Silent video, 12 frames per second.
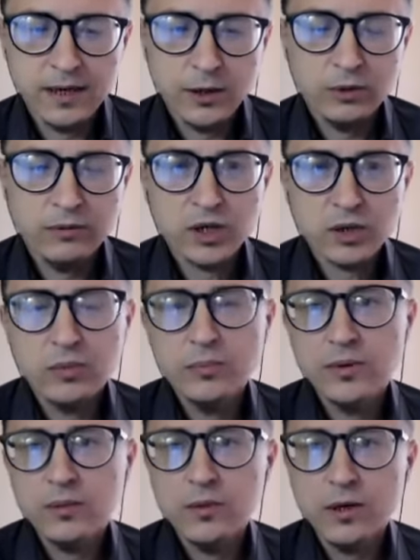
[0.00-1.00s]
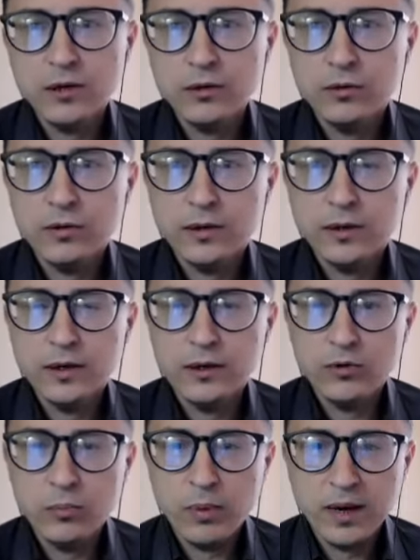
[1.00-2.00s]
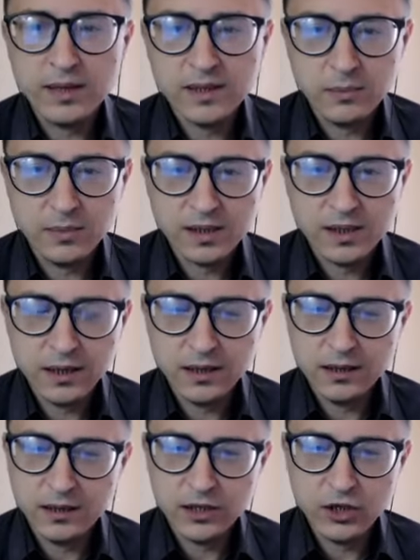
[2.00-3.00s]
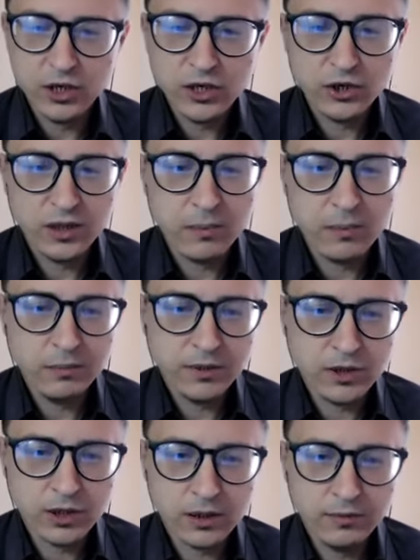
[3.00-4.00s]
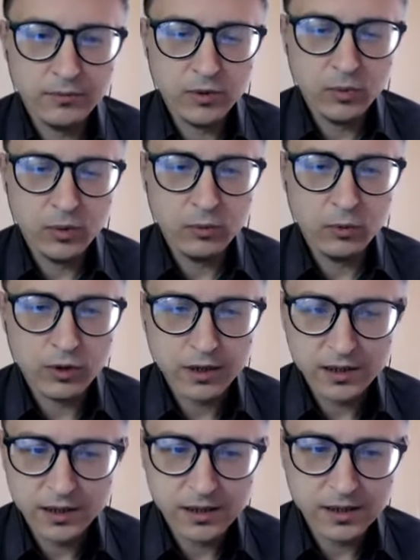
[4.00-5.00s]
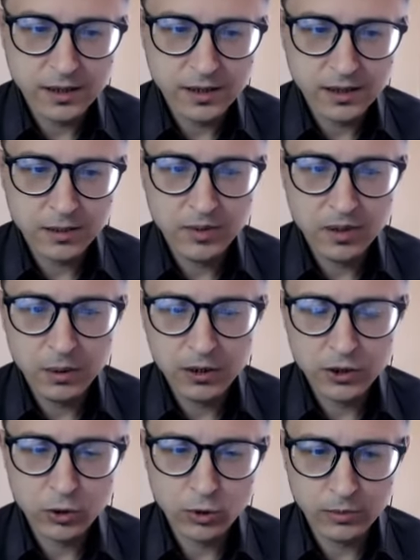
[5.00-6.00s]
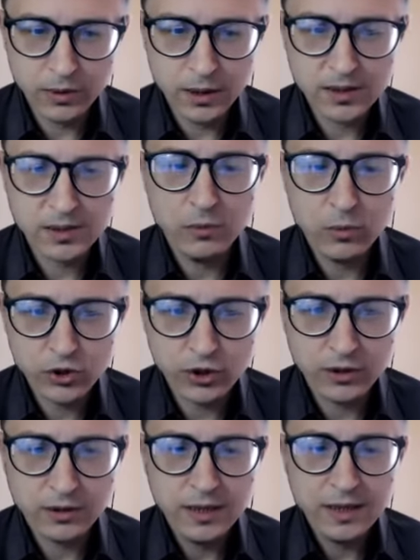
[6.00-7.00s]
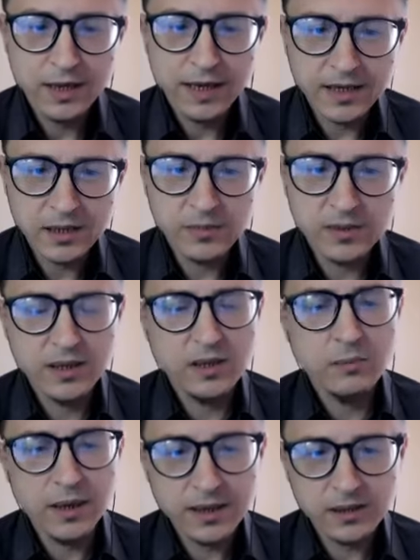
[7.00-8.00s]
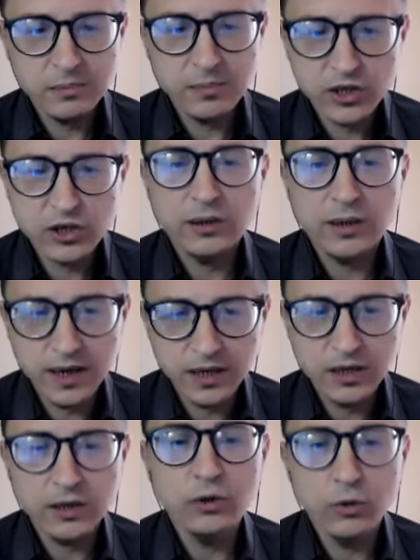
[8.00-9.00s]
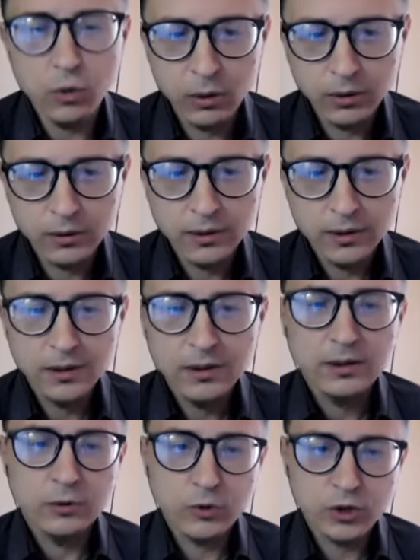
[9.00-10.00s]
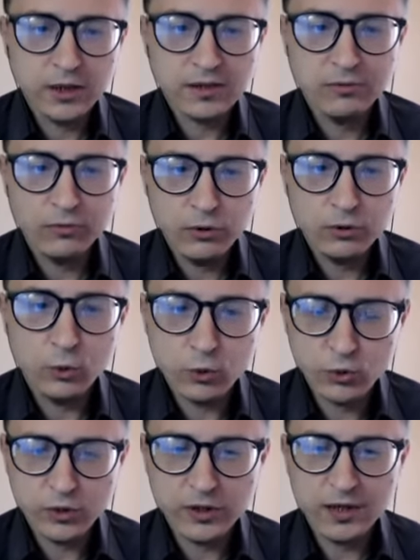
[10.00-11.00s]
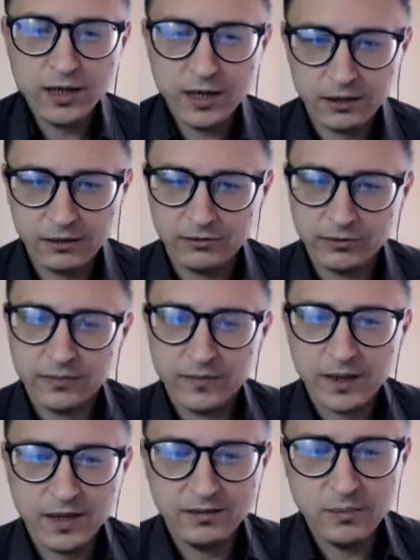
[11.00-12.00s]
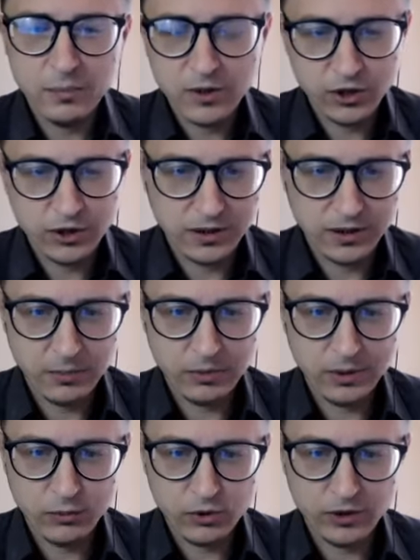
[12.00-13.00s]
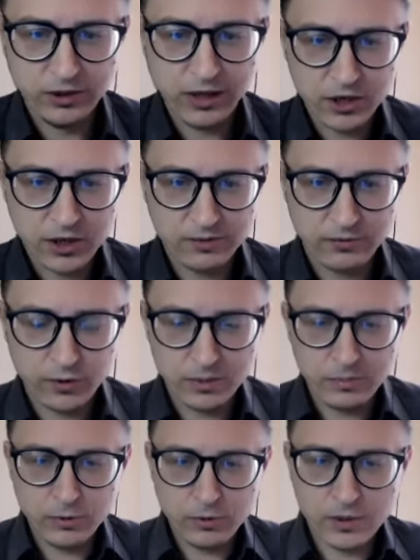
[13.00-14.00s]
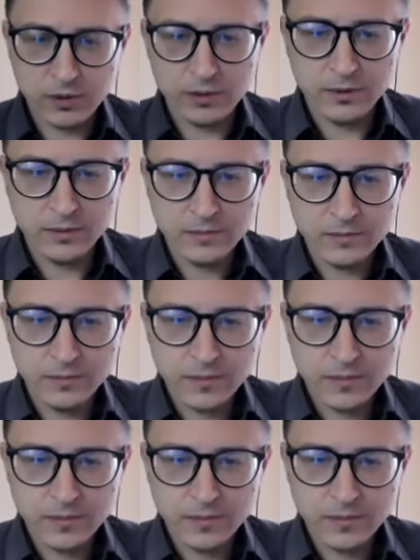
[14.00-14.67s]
следуя вашему примеру, и, и любая самозанятая женщина, мамочка в любом городе российском небольшом, да, сможет этим заниматься при желании. Но нужно освоить кучу секретов, как вы пишете, да, потому что кажется вроде просто